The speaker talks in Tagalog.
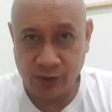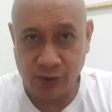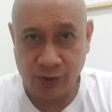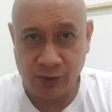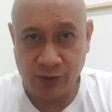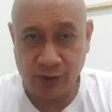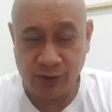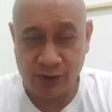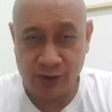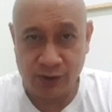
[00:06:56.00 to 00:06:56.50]
Yun
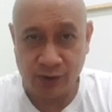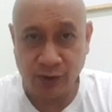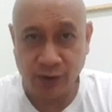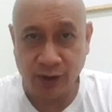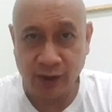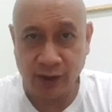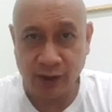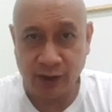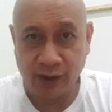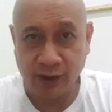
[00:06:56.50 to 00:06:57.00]
yung
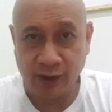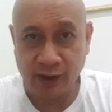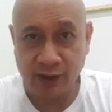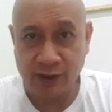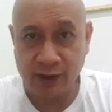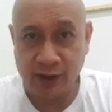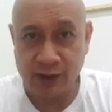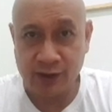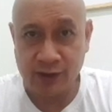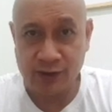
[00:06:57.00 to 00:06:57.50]
istorya ng kay
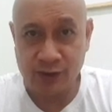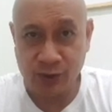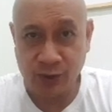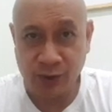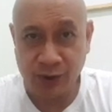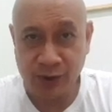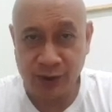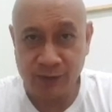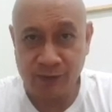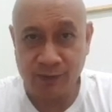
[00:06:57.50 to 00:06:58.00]
Dennis
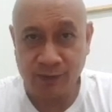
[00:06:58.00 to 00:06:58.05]
Uy.